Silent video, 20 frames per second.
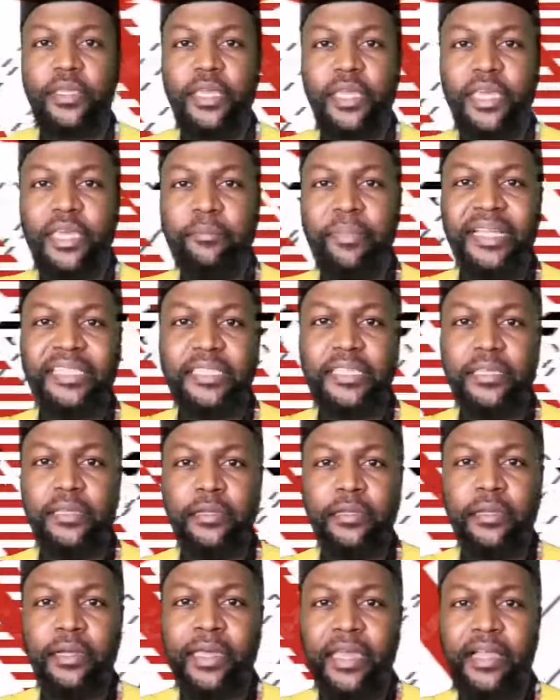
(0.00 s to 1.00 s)
Kiribati.
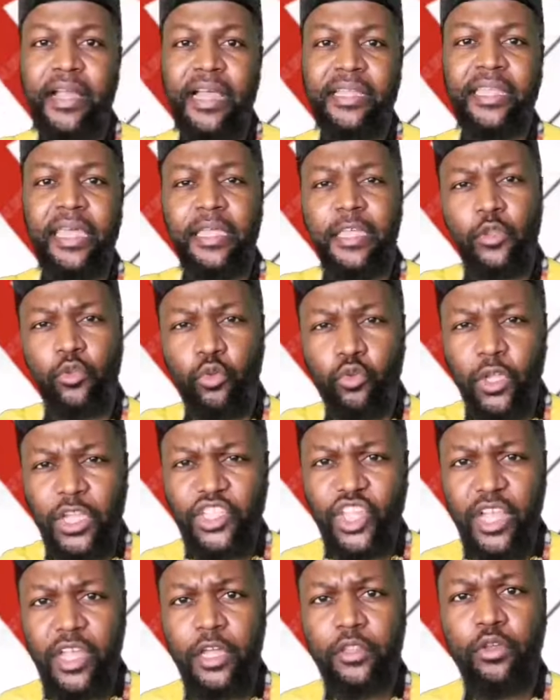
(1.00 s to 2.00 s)
Regardez, que tout un
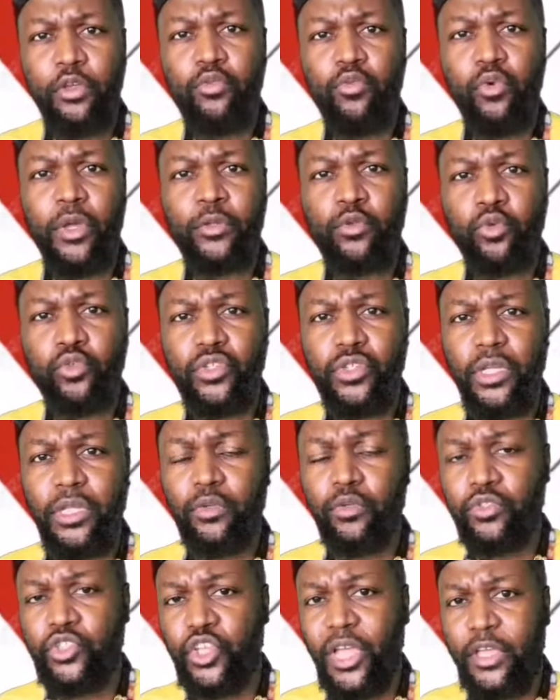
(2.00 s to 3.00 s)
chacun de nous et toute
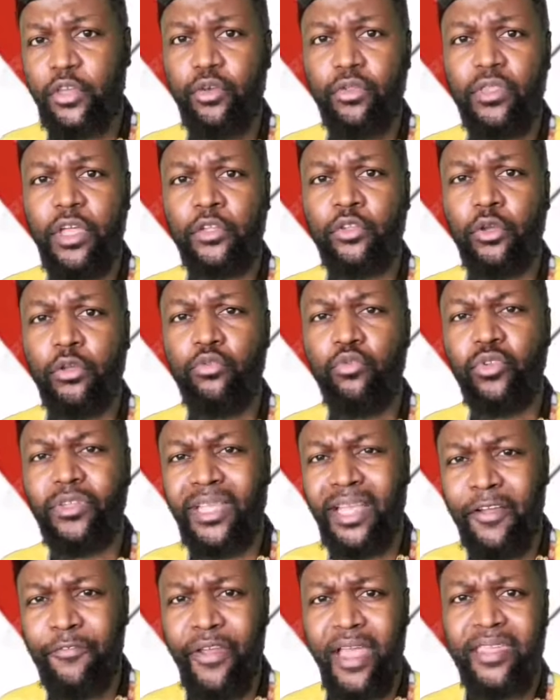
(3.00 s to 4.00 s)
chacune d'entre nous
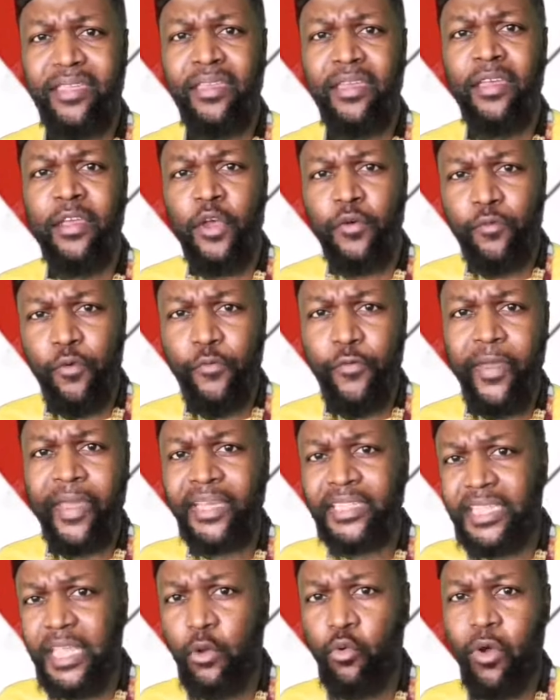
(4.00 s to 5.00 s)
travaille. Vous
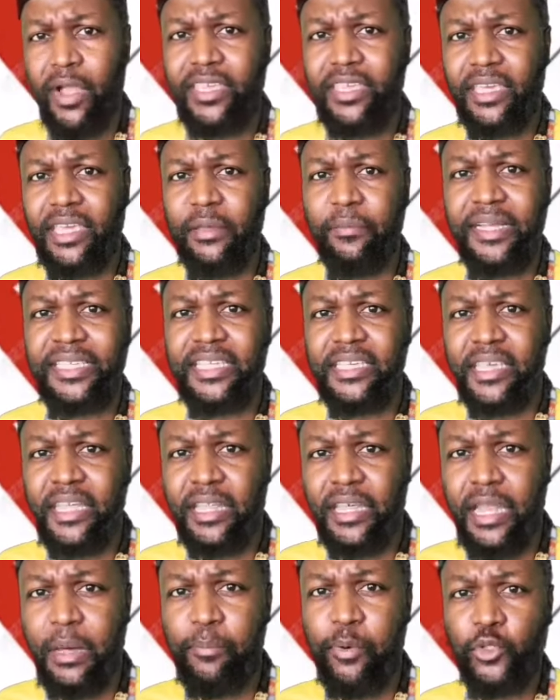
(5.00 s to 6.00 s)
verrez c'est quoi Kiribati,
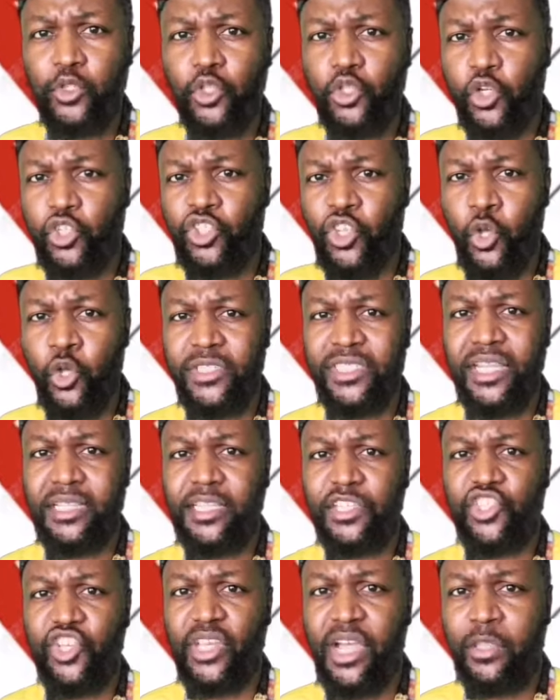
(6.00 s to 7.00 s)
quelle est la position
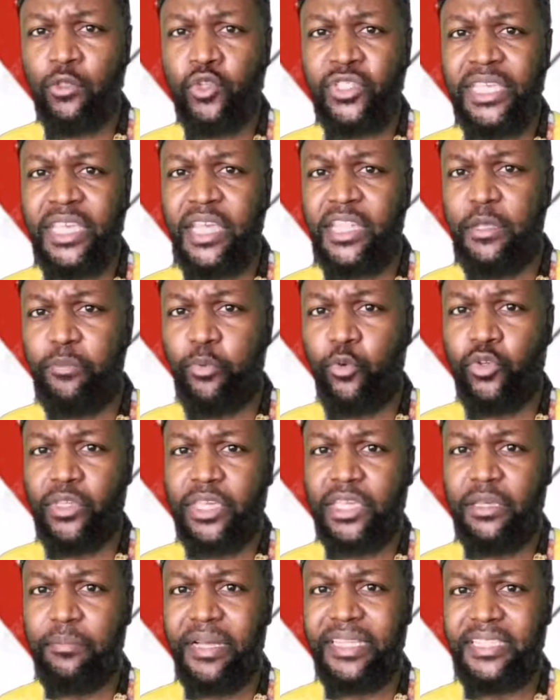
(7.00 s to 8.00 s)
géostratégique en Océanie pour
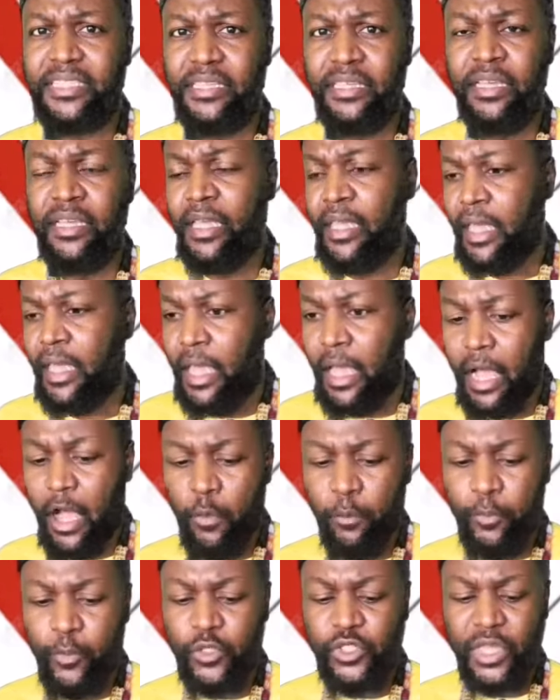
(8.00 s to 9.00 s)
Kiribati.
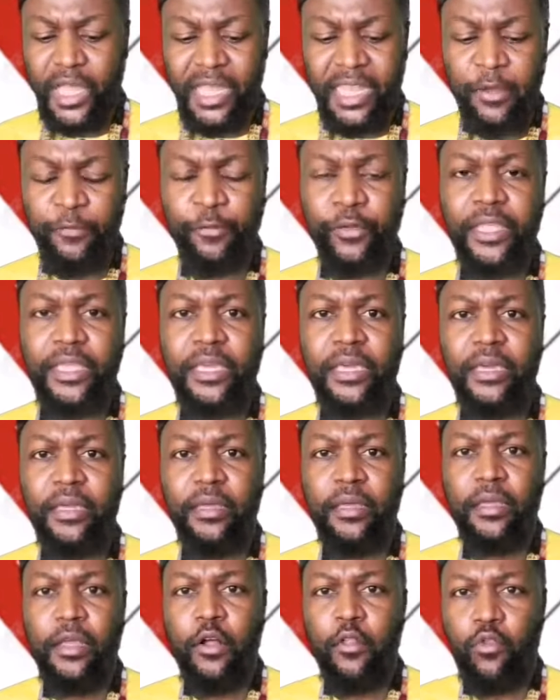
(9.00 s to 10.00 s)
En plus, en Afrique,
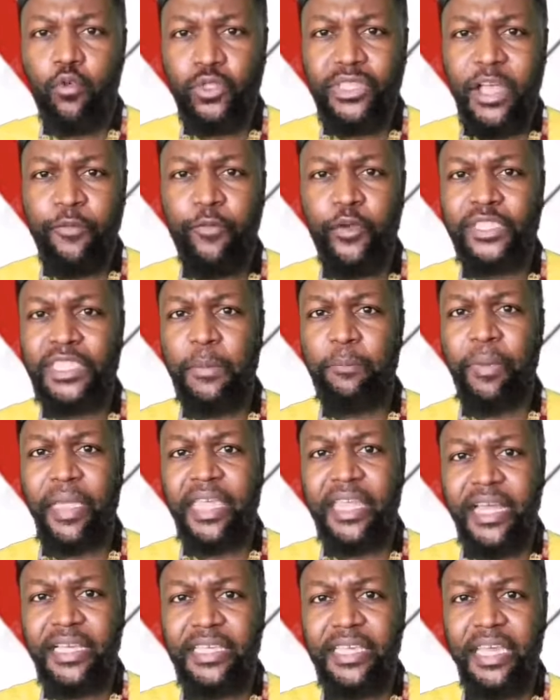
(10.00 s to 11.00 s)
nous avons ces
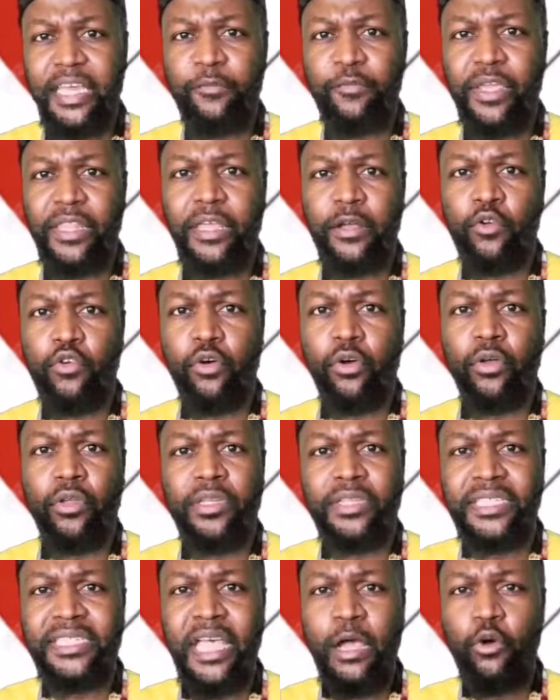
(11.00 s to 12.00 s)
pays-là qui reviennent encore.
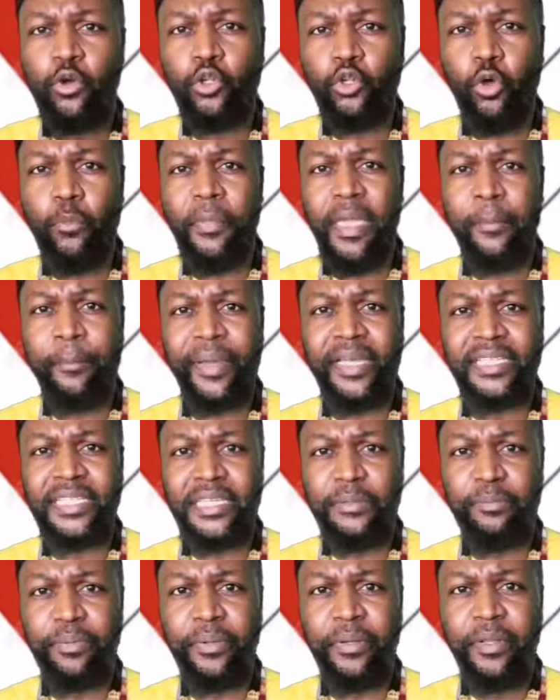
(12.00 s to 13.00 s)
Sao Tomé et
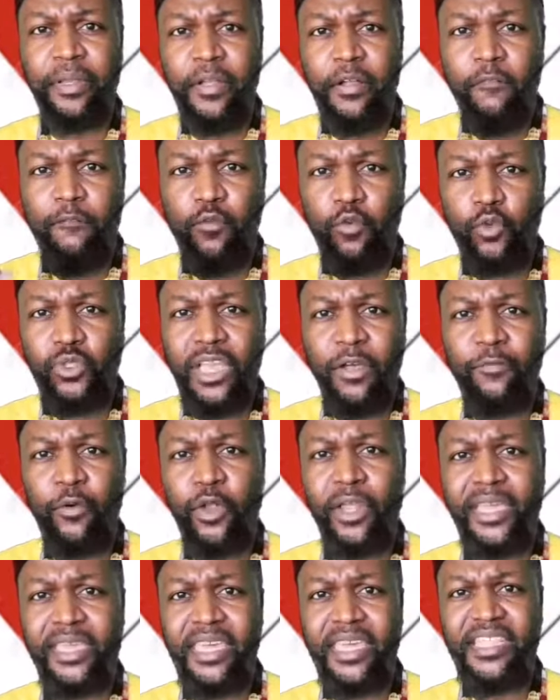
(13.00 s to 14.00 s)
Principe. Nous avons
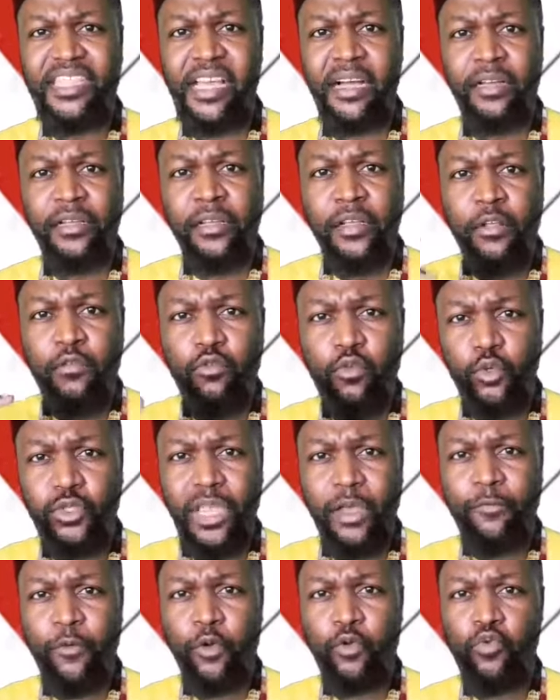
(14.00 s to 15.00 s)
le Kenya.
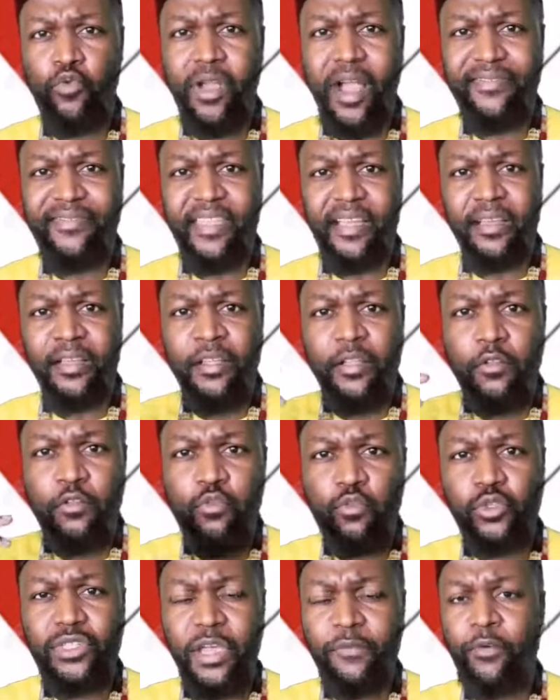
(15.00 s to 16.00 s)
Nous avons l'Ouganda.
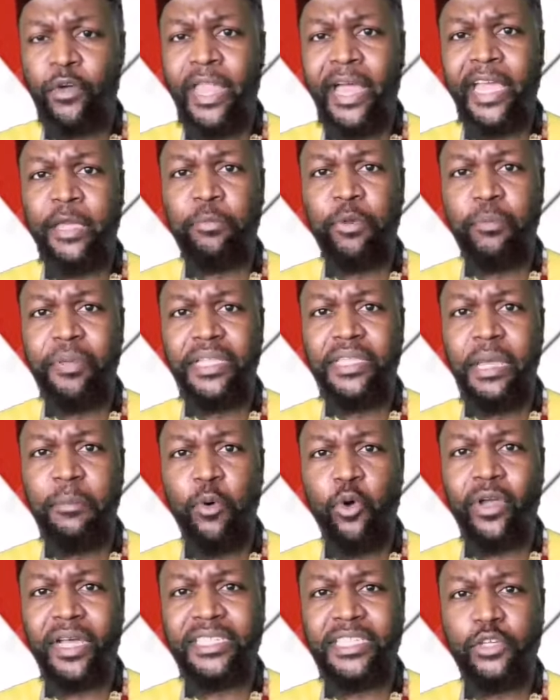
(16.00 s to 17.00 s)
Nous avons la République
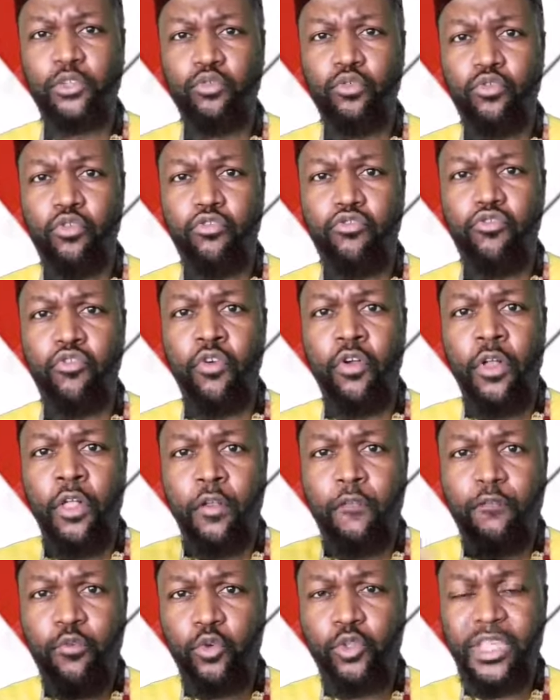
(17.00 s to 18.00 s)
démocratique du Congo.
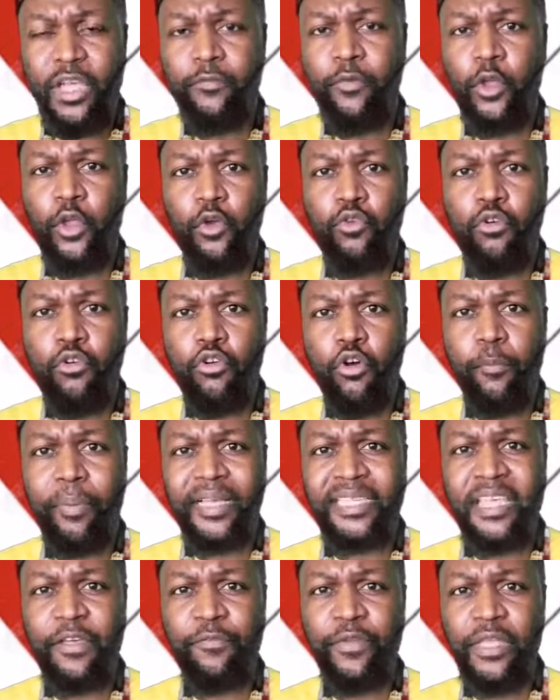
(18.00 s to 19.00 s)
Nous avons le
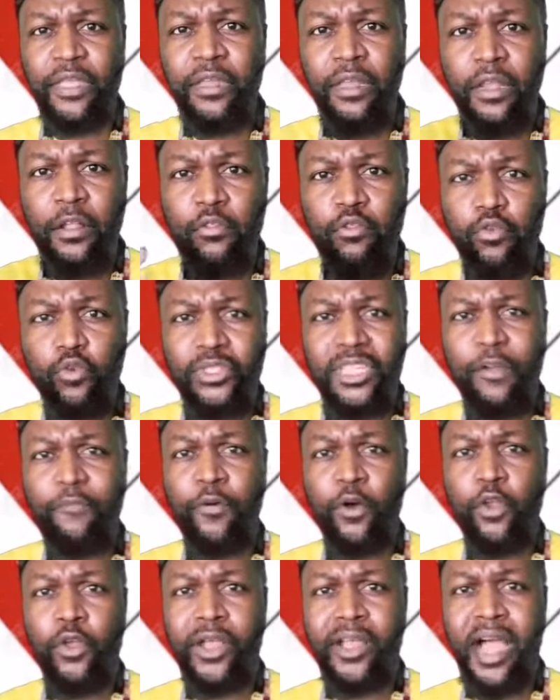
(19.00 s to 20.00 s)
Congo-Brazzaville. Nous
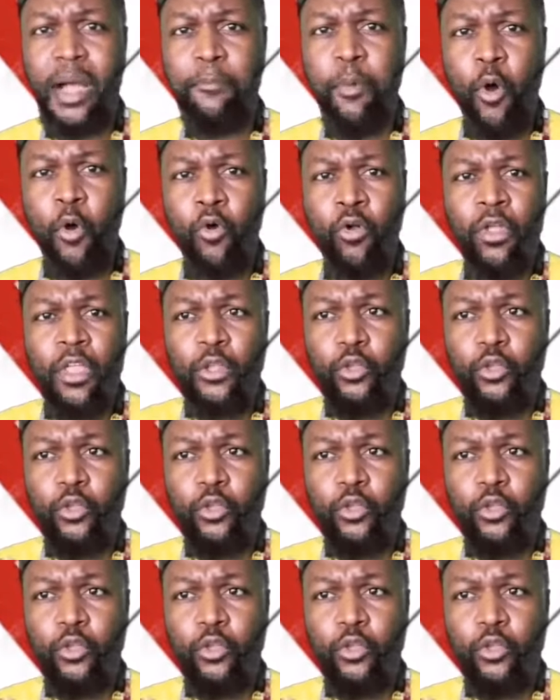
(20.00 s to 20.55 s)
avons le Gabon.